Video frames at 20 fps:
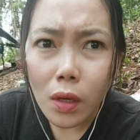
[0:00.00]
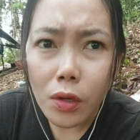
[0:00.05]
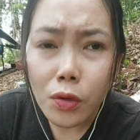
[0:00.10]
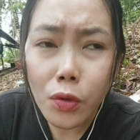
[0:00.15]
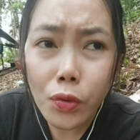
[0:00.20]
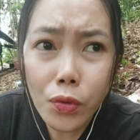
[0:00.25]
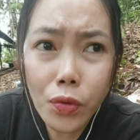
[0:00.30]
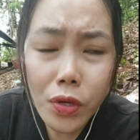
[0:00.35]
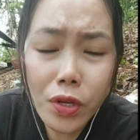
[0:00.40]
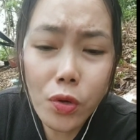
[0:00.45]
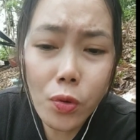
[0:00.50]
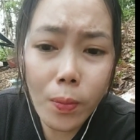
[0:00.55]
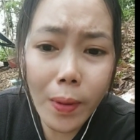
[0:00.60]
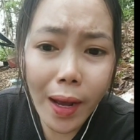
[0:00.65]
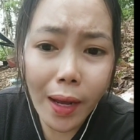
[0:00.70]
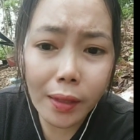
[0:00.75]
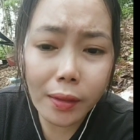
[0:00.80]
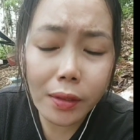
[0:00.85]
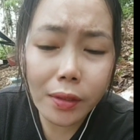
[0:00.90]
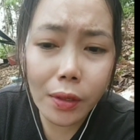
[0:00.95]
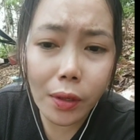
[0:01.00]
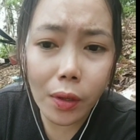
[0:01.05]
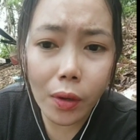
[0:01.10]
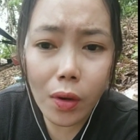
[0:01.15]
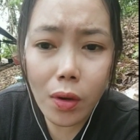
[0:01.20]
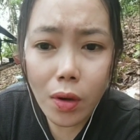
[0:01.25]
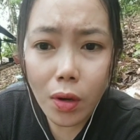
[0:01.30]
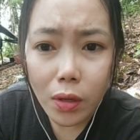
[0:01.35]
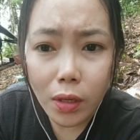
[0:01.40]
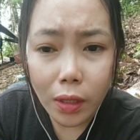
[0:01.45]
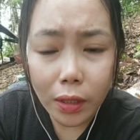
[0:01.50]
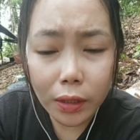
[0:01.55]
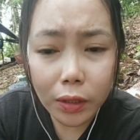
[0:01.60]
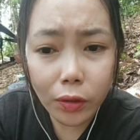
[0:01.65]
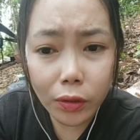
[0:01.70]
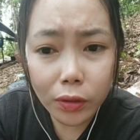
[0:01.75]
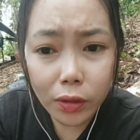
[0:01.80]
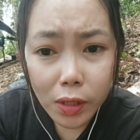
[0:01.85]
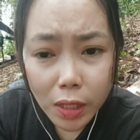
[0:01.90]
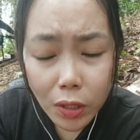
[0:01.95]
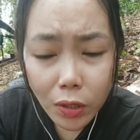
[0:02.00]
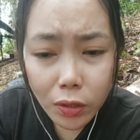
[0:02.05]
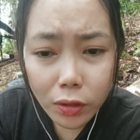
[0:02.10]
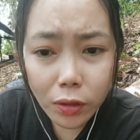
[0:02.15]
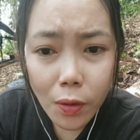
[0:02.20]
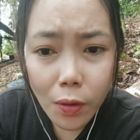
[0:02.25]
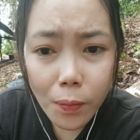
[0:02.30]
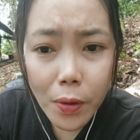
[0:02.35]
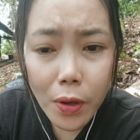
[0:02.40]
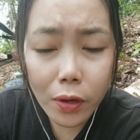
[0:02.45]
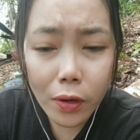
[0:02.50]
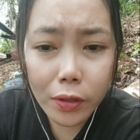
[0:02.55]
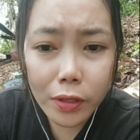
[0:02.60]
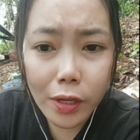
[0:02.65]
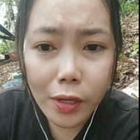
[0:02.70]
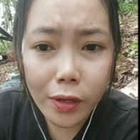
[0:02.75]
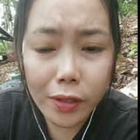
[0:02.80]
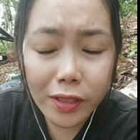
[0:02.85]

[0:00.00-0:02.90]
nunu mangan yolo rikot-rikot nopo yolo dilo